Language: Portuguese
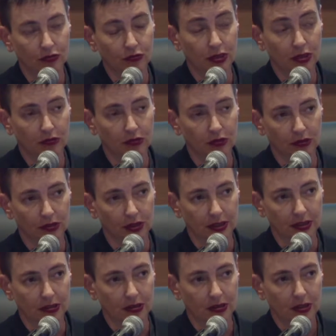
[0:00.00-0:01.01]
duas
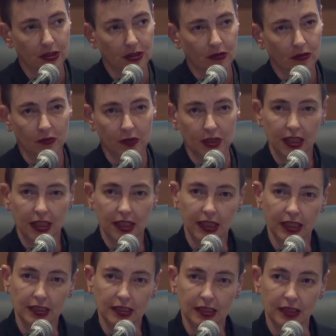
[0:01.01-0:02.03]
reuniões uma da
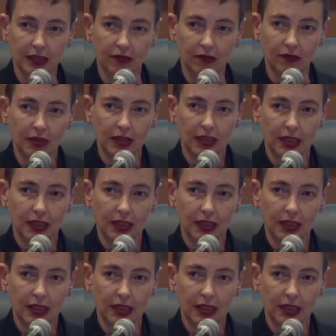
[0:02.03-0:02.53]
criação